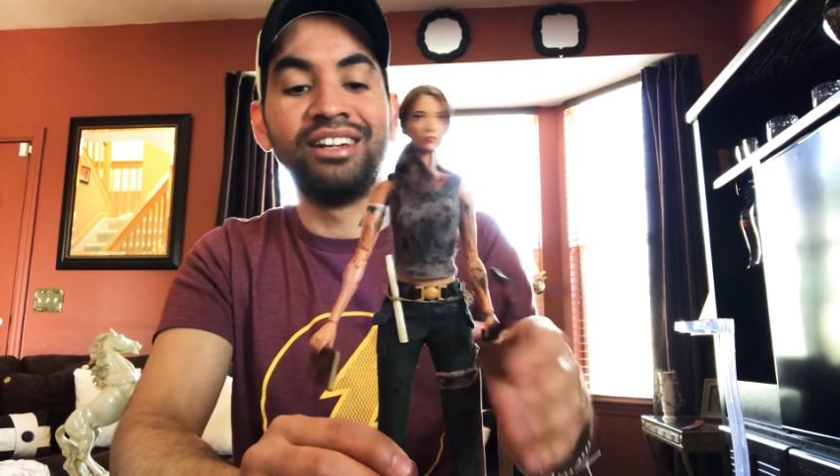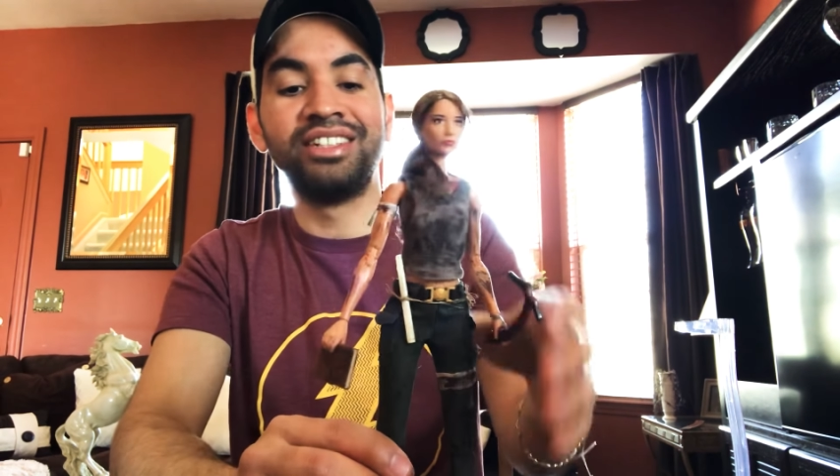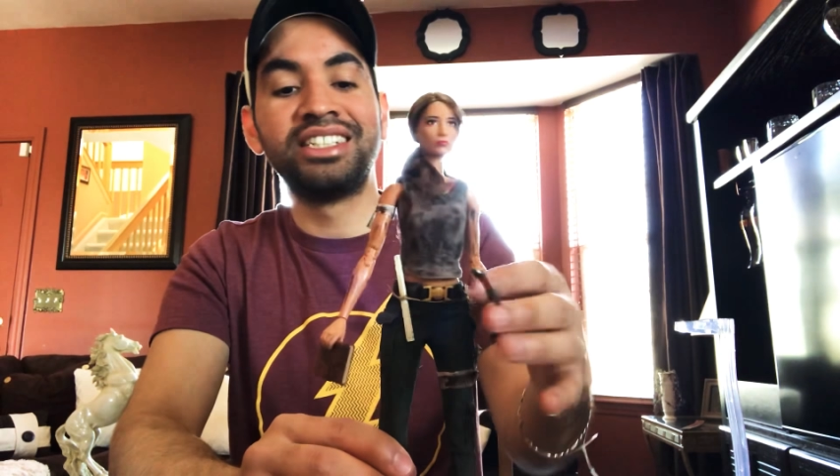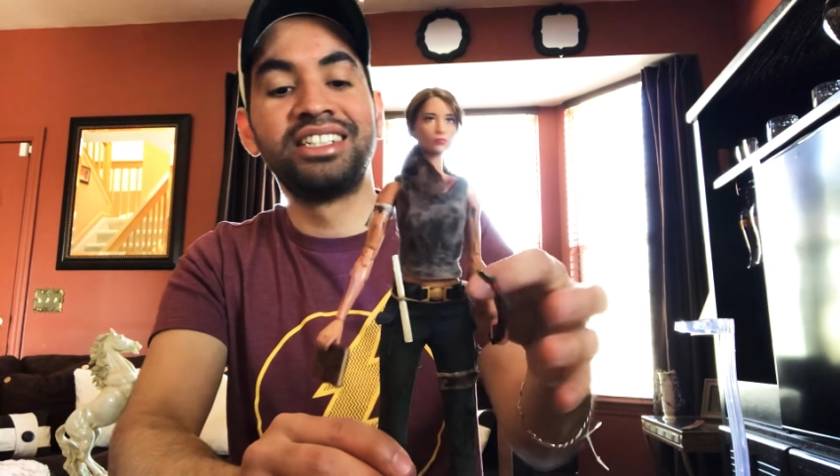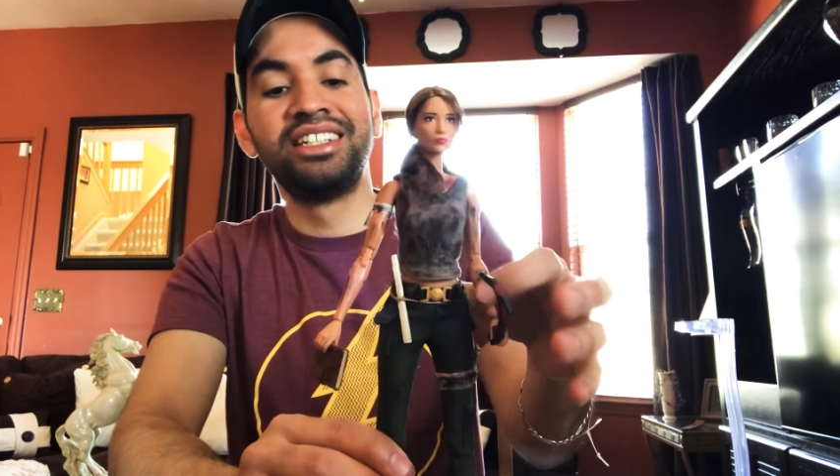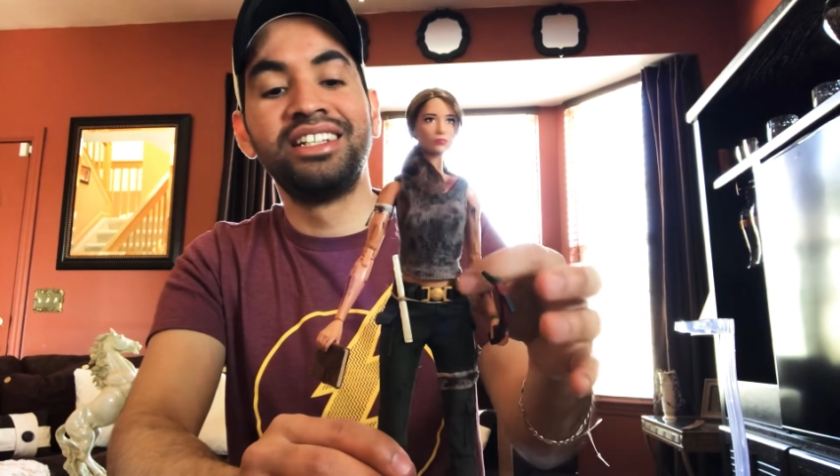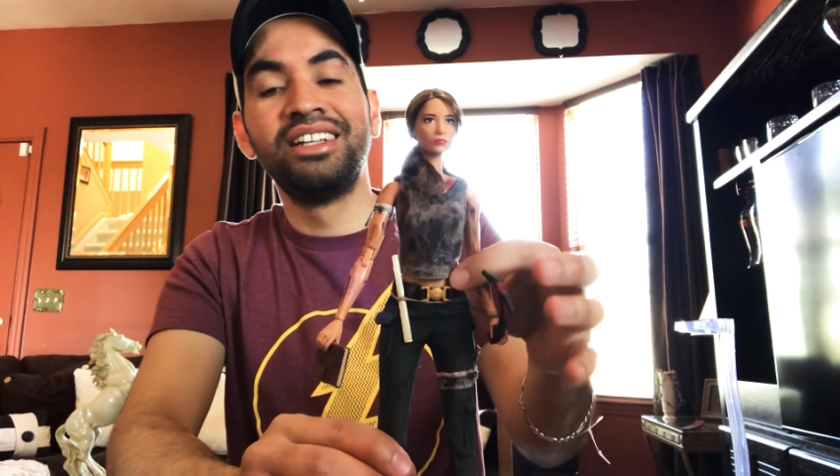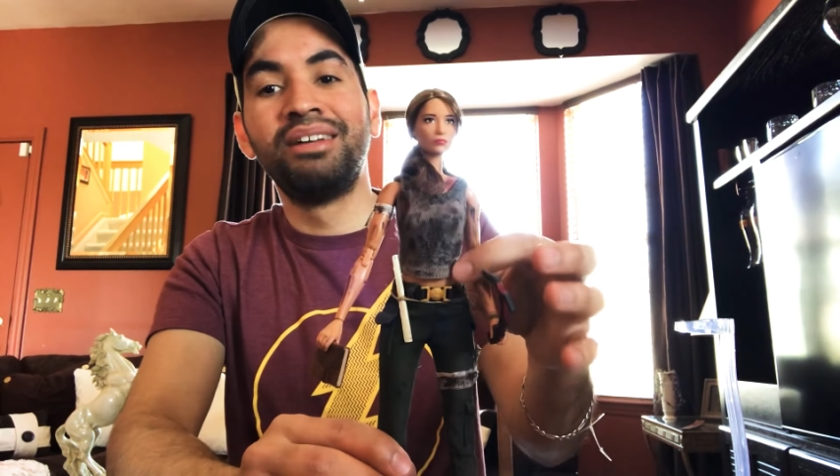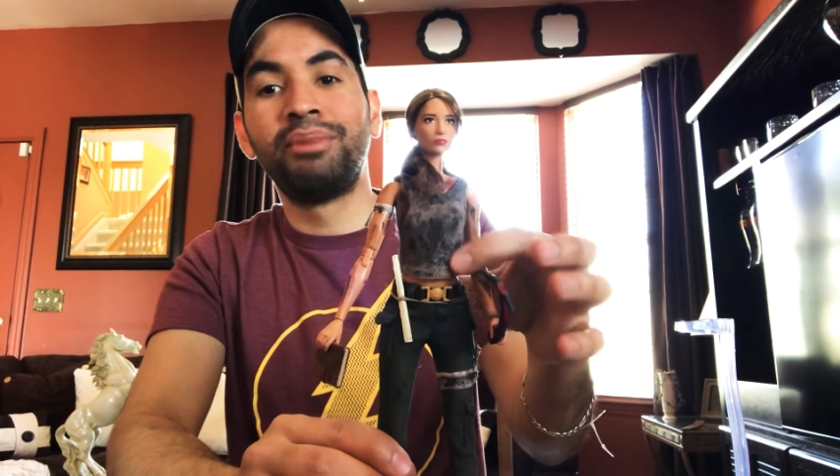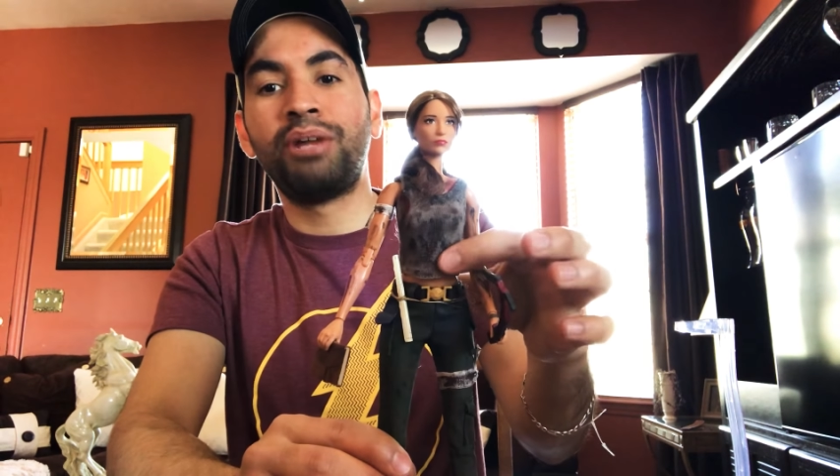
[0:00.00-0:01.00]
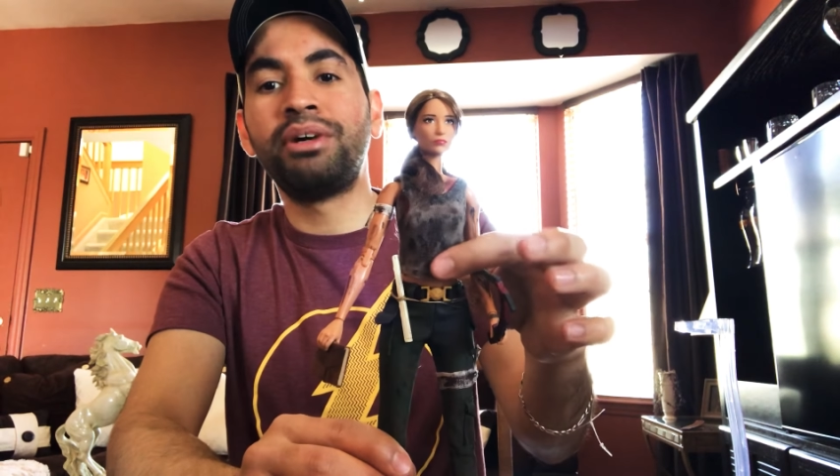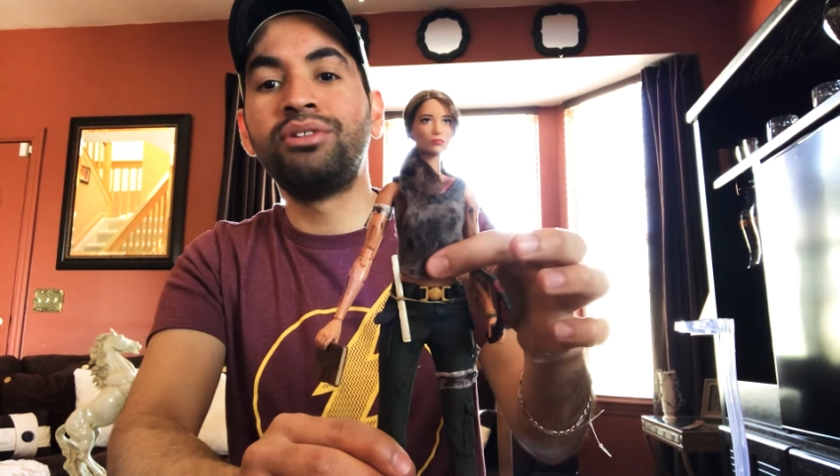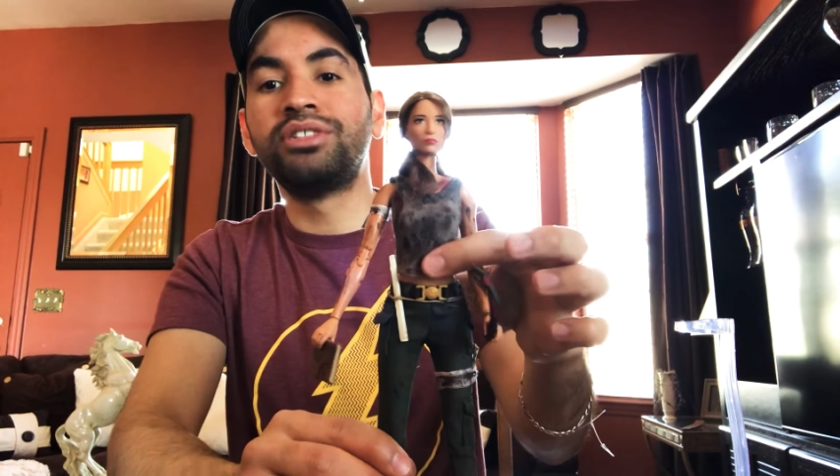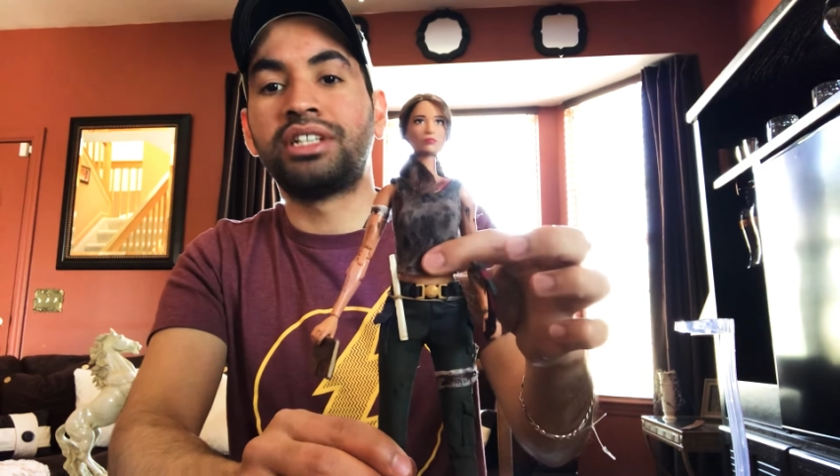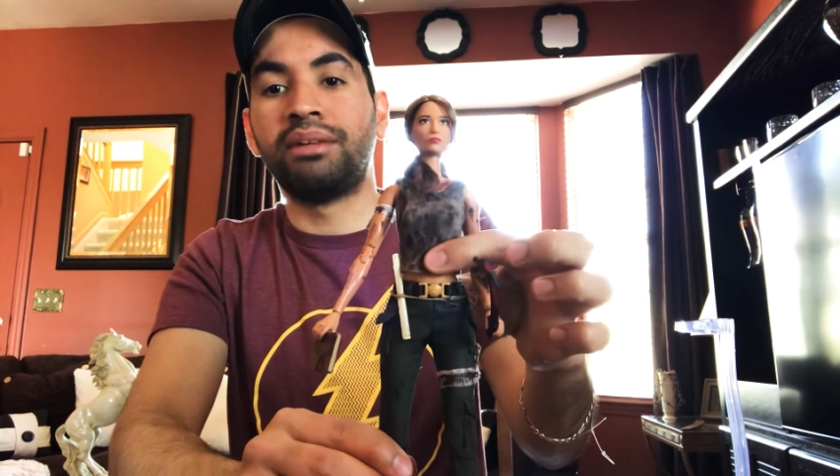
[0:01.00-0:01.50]
Tal vez. Pero me
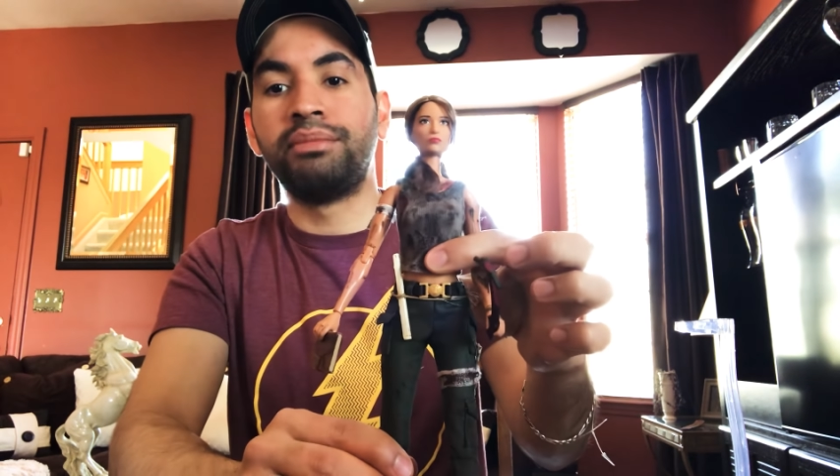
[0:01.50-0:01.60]
gusta,